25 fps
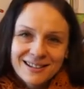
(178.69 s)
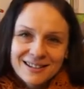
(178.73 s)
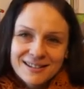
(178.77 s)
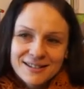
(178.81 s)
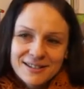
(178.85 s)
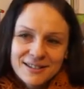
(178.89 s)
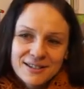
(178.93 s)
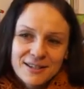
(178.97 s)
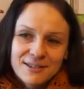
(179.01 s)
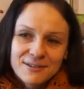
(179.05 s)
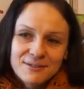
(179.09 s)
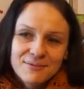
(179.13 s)

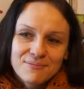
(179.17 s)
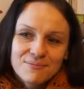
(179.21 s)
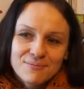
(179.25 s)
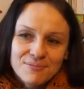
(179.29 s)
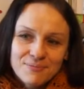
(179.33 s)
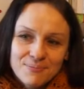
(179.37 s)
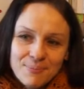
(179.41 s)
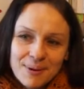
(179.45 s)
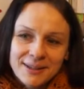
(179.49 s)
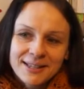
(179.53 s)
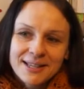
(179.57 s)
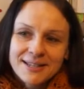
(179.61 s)
C'était
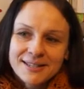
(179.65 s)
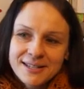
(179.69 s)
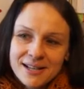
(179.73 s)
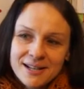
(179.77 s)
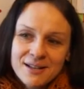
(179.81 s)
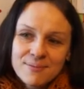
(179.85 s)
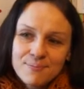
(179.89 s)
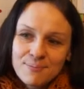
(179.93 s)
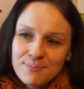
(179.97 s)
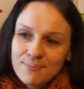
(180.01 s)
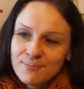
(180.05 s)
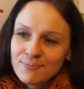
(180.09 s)

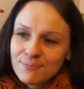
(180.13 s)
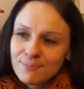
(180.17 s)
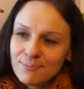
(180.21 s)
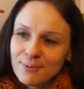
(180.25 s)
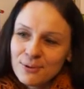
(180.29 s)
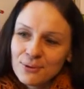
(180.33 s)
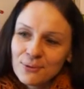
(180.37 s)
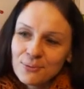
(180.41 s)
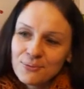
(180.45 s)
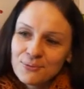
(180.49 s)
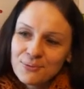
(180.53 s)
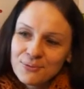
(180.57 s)
sel
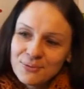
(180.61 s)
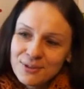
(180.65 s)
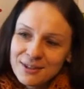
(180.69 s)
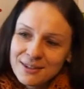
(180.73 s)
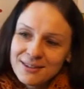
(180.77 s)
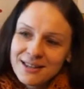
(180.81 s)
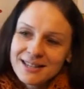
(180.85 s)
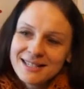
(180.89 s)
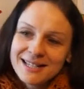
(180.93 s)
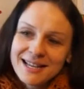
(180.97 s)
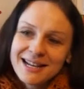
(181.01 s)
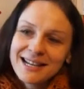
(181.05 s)
pendant
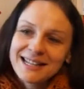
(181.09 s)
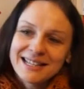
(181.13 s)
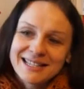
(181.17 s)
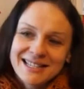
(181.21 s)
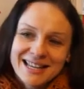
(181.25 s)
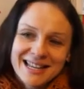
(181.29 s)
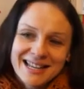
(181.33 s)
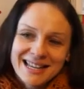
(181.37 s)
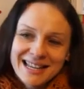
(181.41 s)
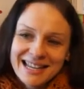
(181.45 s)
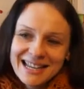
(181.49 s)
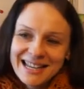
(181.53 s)
des années,
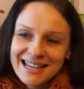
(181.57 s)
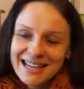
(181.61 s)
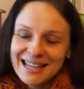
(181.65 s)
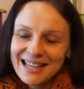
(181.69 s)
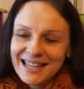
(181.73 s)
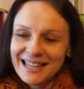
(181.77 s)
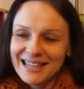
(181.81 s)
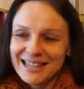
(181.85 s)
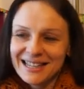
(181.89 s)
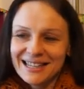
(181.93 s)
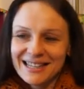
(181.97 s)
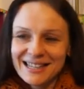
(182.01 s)
des années,
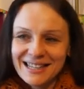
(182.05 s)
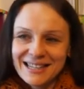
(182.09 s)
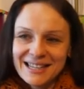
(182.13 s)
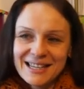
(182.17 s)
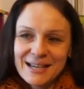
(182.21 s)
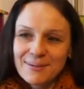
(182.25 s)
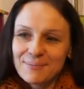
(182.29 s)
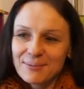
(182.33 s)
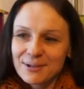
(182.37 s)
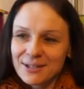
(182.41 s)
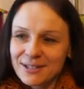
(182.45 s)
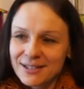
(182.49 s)

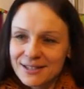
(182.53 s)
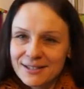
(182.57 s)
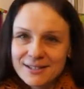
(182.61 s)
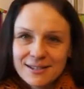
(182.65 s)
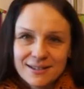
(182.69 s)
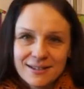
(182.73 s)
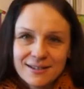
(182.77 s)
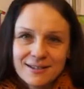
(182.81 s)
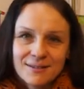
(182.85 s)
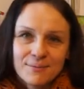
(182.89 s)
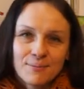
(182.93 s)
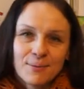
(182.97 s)
et après
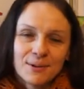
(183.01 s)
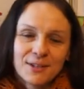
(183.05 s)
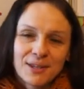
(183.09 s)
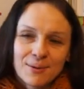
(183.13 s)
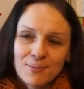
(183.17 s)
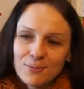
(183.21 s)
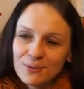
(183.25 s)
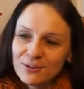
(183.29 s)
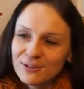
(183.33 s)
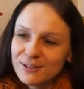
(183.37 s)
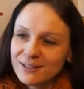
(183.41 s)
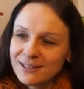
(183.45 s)
c'est pâte
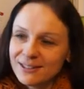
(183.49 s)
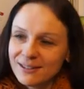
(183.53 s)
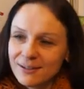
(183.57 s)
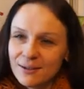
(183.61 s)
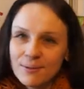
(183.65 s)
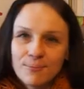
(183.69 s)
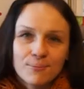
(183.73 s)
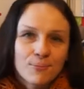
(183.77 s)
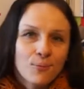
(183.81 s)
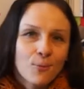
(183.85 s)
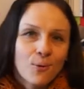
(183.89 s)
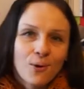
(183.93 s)
à
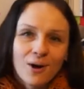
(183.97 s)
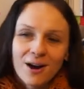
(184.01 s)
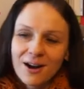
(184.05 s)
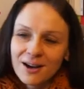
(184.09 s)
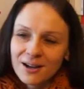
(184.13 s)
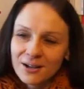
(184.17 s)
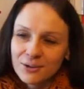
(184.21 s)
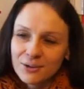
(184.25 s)
modeler, bois